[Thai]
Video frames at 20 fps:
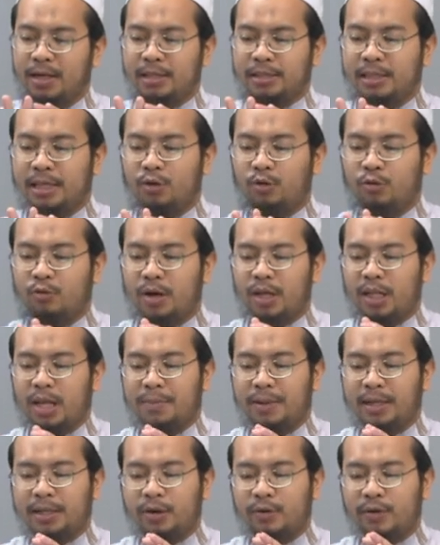จะหยุดไว้แต่
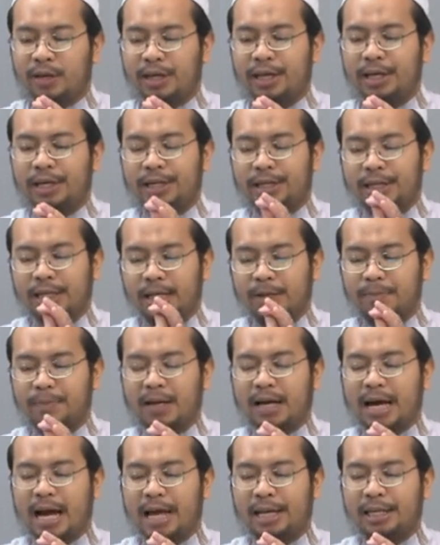เพียงเท่านี้ 1 ป
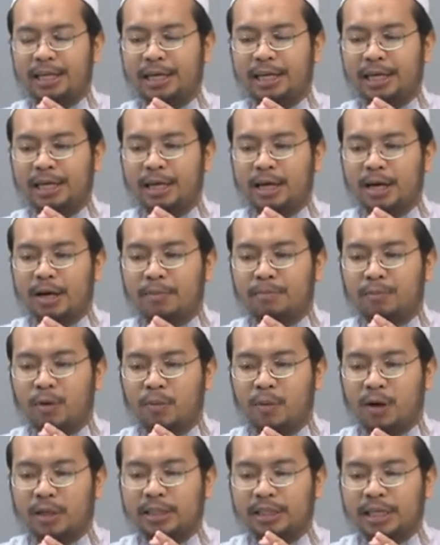ระการที่บ่
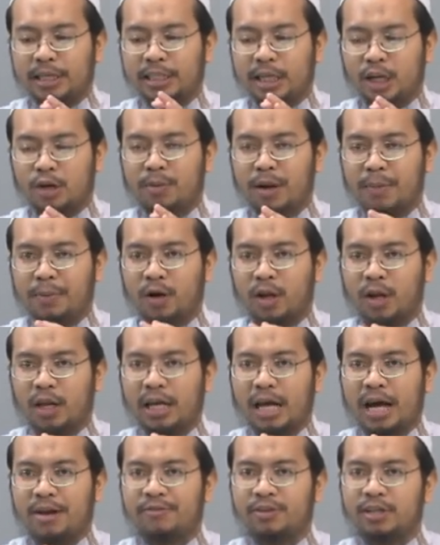งบอกถึงในชานุภาพของเรา
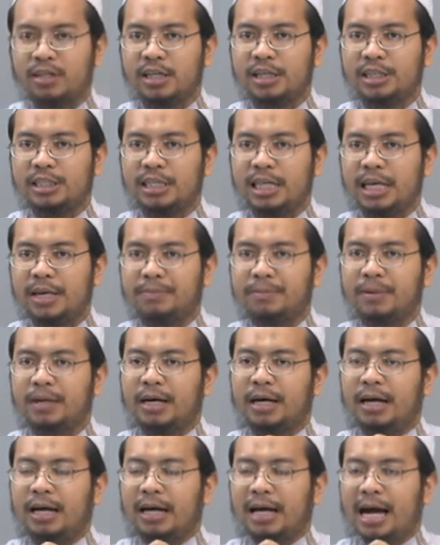ในการฟื้นคืนชีพ
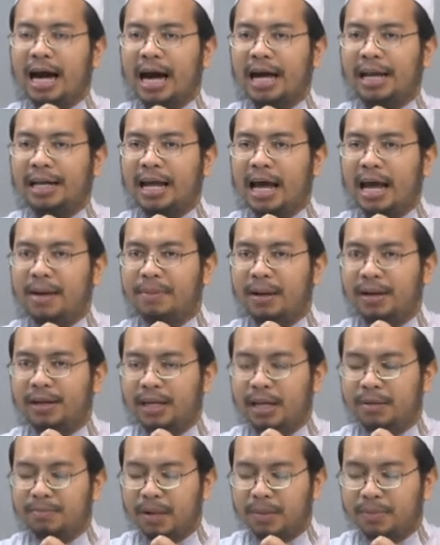การให้แผ่น
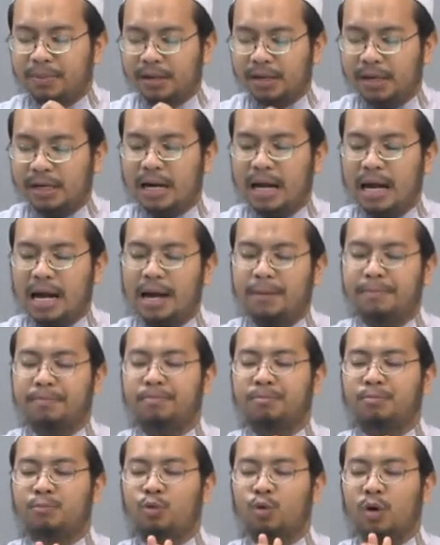ดินเป็นพื้นราบ
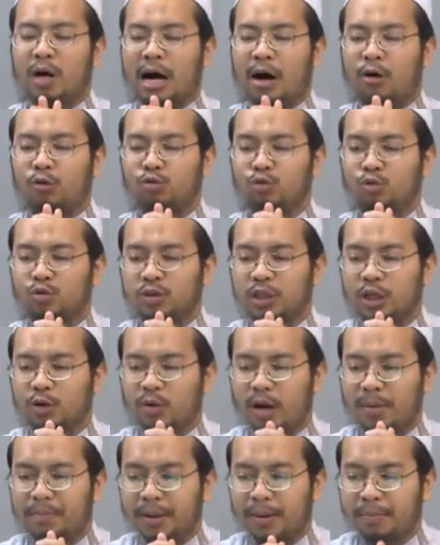ภูเขาถูกตึง
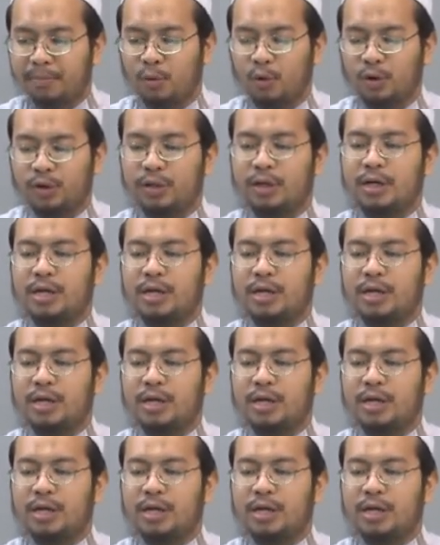ไว้เป็นหมุด